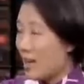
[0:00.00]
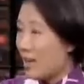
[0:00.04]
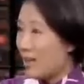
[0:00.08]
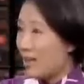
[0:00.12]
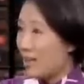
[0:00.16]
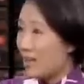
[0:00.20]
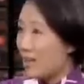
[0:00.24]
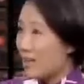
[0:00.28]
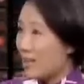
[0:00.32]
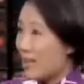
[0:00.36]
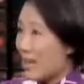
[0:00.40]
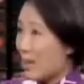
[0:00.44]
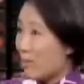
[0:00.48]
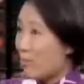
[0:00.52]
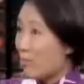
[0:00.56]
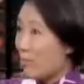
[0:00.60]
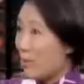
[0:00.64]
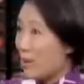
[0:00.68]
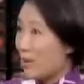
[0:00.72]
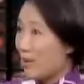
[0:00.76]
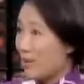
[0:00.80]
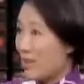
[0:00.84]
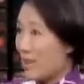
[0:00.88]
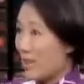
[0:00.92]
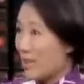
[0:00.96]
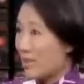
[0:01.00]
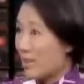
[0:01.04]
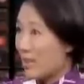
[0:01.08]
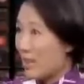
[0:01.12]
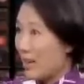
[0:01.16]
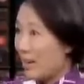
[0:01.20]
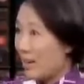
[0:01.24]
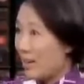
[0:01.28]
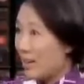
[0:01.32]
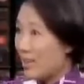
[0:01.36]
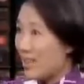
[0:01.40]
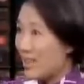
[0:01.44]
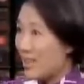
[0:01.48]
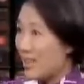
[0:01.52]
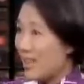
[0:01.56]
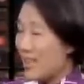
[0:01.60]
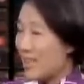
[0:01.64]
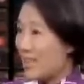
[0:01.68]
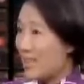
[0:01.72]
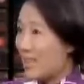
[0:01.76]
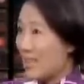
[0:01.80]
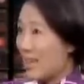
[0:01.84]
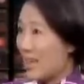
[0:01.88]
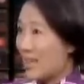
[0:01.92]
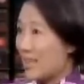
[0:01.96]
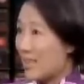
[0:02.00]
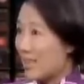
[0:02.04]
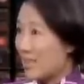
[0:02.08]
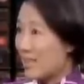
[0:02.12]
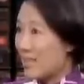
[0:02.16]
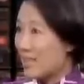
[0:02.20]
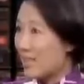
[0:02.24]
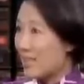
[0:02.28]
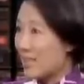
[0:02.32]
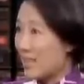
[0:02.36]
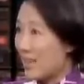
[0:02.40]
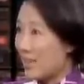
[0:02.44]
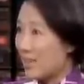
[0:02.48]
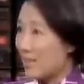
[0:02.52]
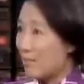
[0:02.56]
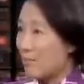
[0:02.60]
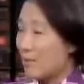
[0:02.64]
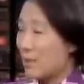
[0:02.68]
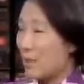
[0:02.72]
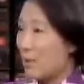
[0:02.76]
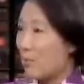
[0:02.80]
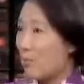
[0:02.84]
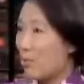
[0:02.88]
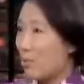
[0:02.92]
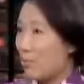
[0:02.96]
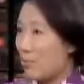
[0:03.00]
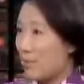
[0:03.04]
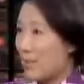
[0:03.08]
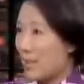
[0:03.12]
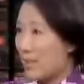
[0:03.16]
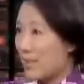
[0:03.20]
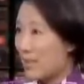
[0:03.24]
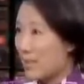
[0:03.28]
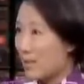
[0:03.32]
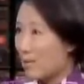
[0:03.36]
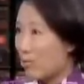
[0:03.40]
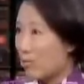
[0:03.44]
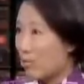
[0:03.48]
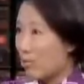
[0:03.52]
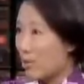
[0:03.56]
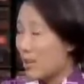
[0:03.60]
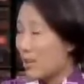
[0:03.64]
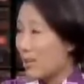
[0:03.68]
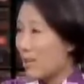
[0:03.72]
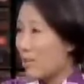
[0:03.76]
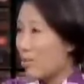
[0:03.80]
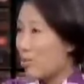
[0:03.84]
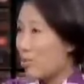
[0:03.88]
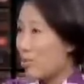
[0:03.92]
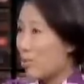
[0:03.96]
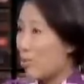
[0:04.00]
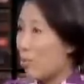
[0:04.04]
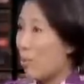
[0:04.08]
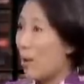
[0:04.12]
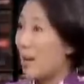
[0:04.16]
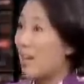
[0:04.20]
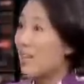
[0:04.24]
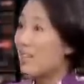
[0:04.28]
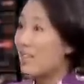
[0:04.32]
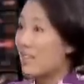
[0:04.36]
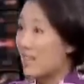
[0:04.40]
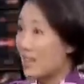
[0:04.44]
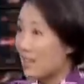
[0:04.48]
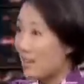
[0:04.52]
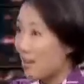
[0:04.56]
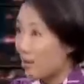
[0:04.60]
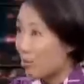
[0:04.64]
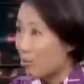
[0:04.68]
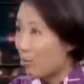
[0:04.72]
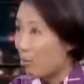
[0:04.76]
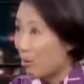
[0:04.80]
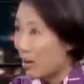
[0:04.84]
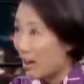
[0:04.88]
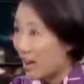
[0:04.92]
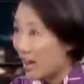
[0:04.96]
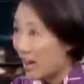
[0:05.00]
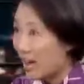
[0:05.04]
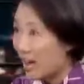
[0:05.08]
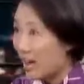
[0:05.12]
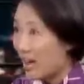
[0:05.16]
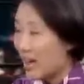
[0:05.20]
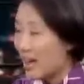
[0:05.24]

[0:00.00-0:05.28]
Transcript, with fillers: 你的债务没有减少，而且利息还在增加，因为它货币在紧缩，相当于你还的钱要多了。